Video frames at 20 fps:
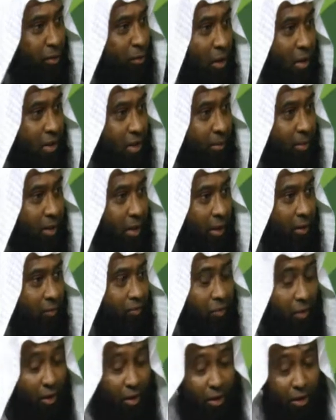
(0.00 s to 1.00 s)
বলা যাবে না
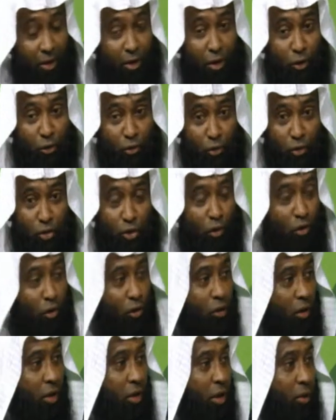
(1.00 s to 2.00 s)
কিন্তু যখন
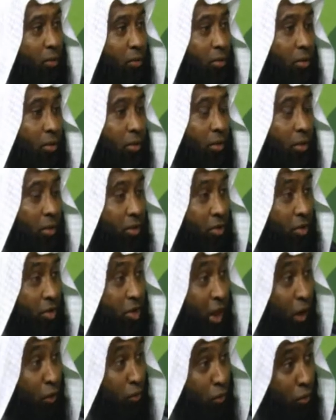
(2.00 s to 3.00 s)
কেউ
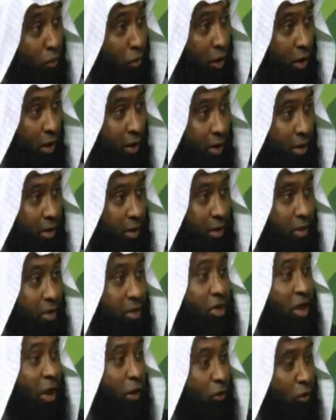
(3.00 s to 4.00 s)
জাদু করে
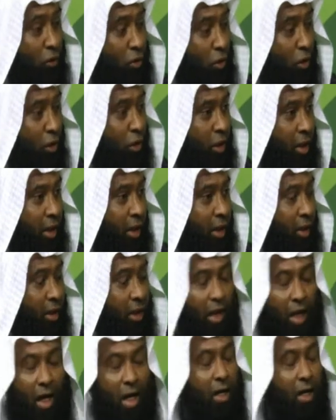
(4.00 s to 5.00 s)
জাদুঘরকে আর